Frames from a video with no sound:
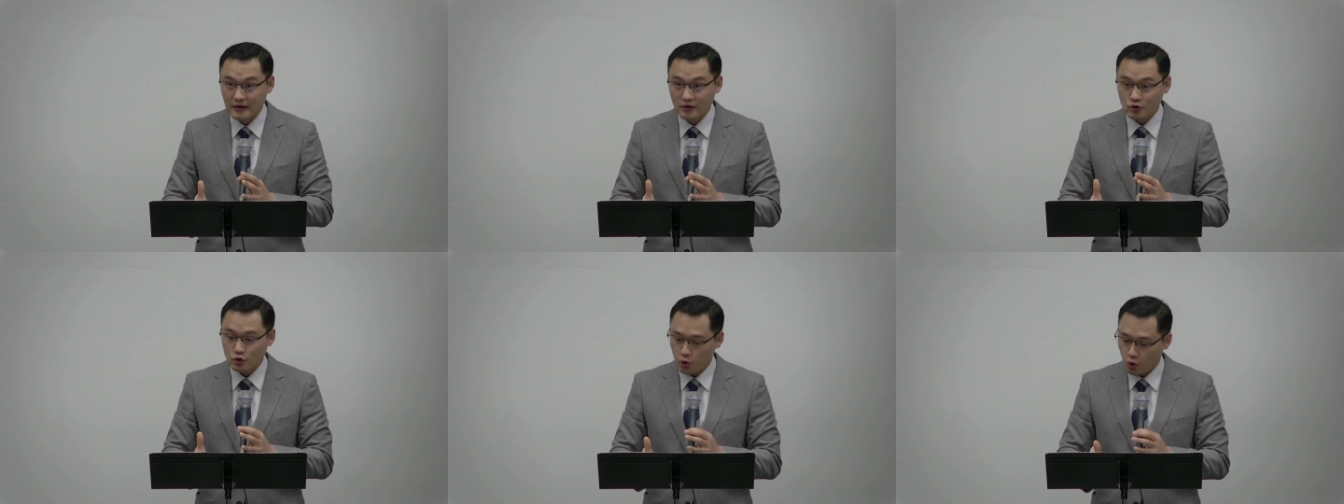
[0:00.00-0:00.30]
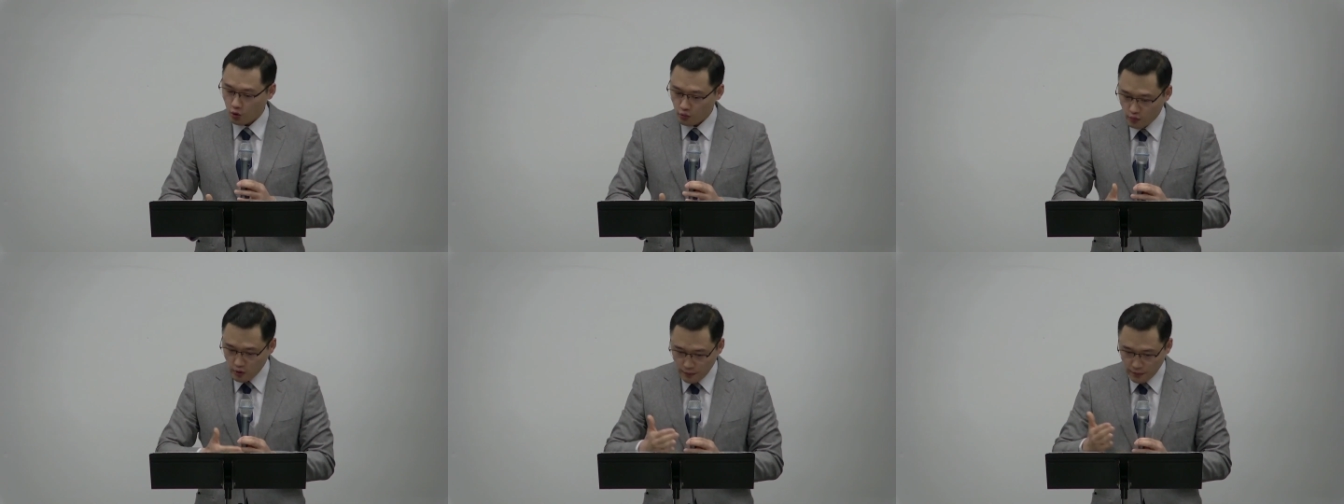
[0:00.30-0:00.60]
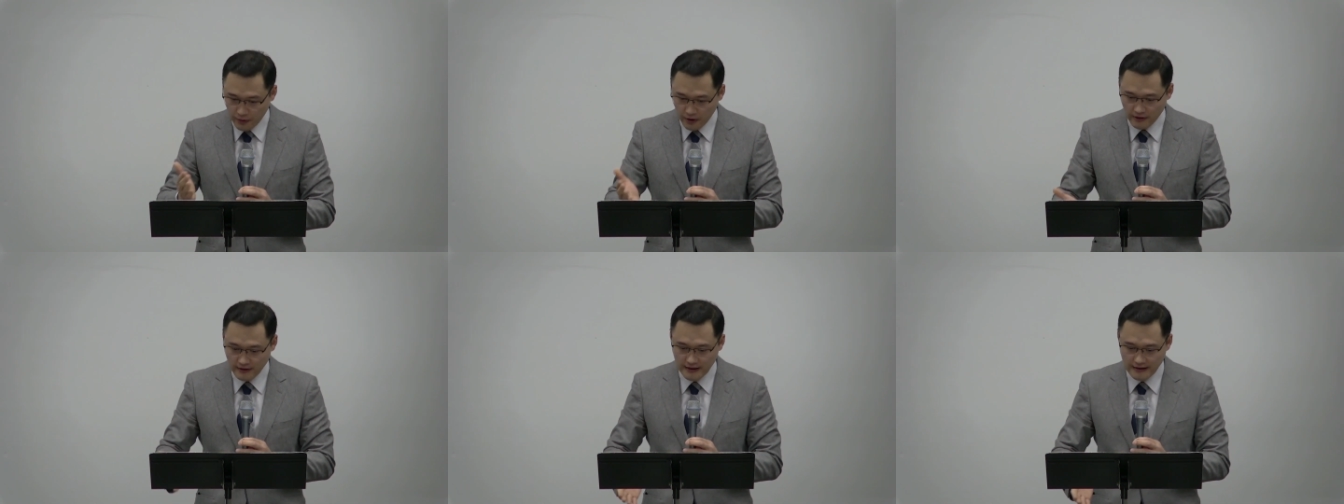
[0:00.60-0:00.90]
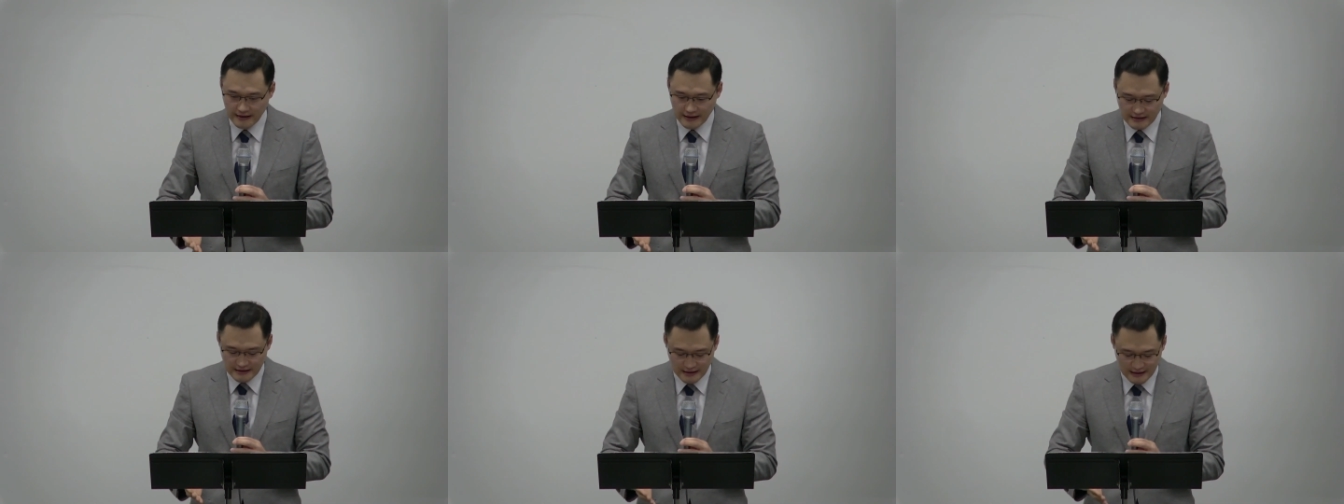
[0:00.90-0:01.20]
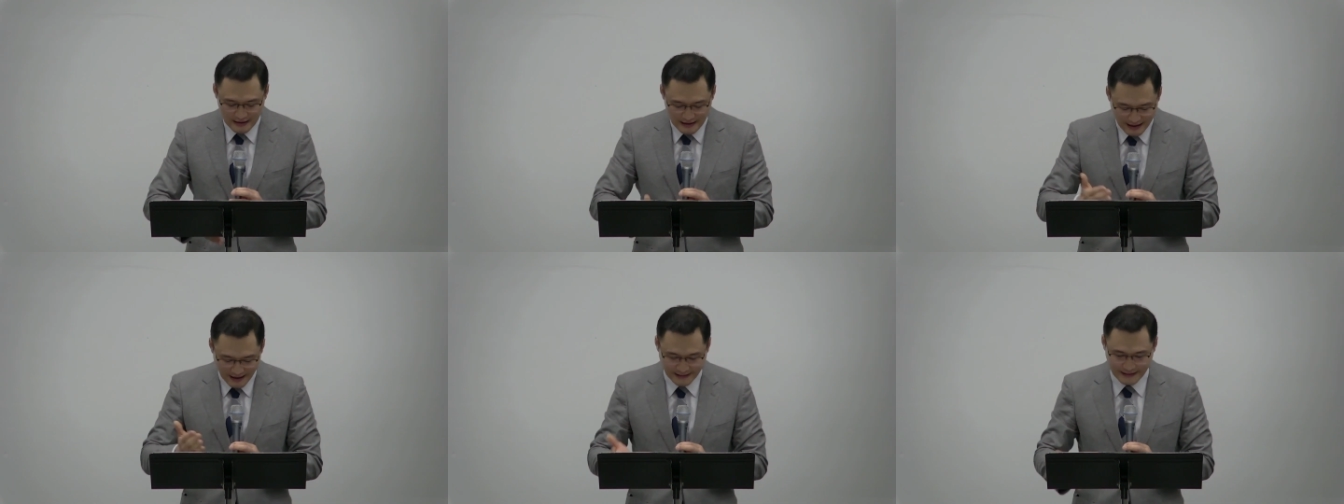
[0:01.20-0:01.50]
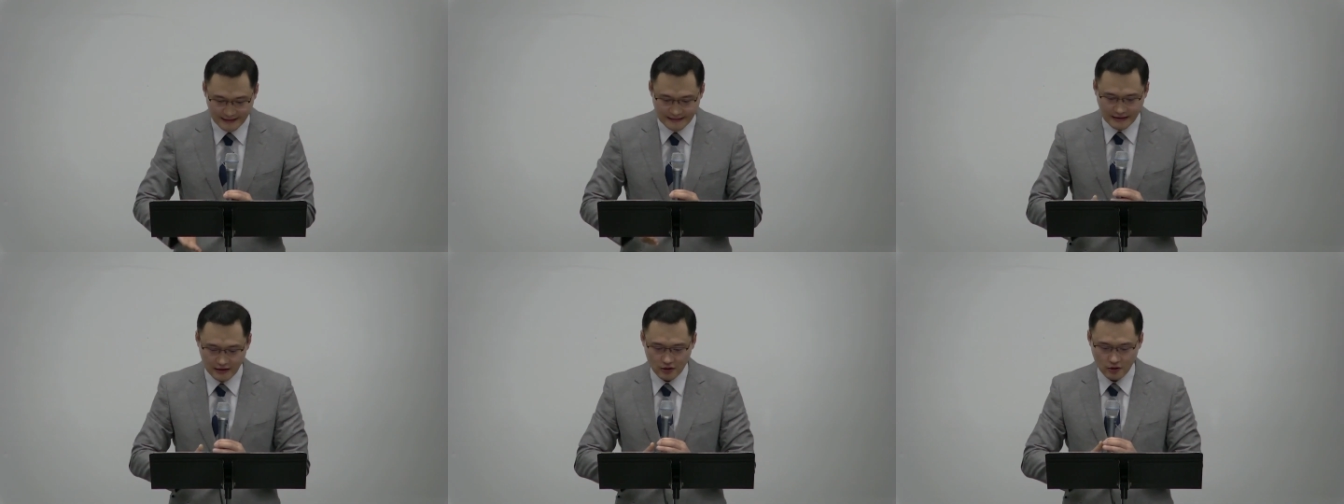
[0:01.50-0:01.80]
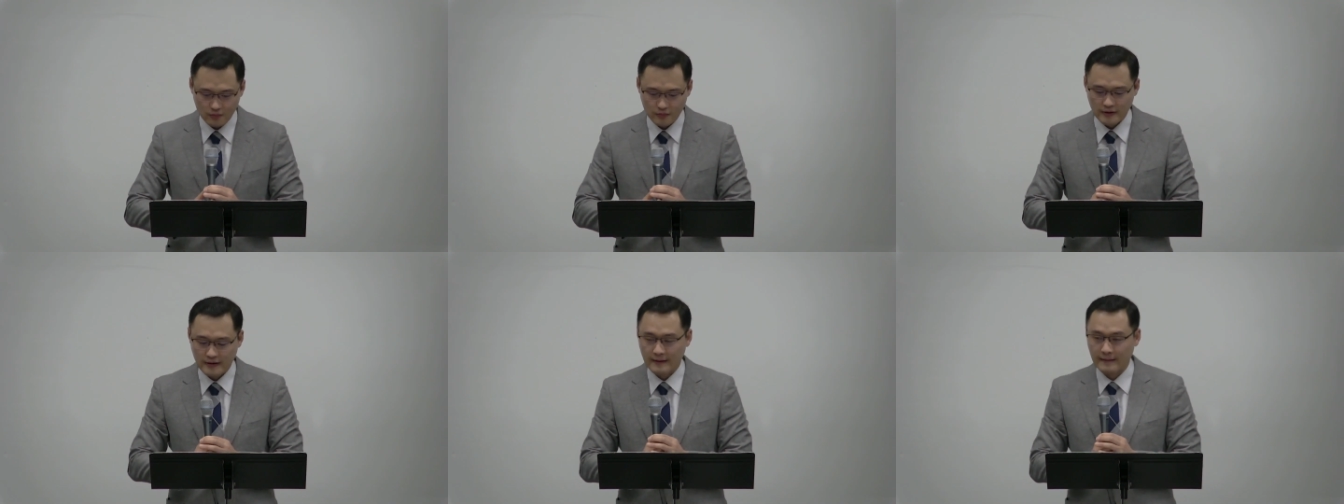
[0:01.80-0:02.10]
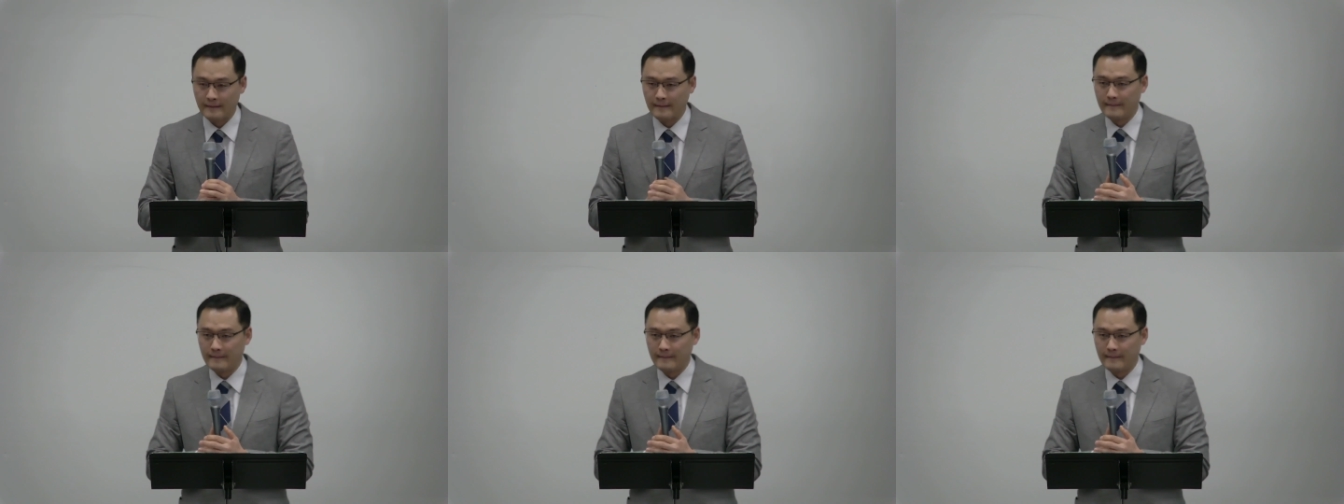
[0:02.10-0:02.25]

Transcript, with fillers: 조금도 변화되지 않았다는 겁니다.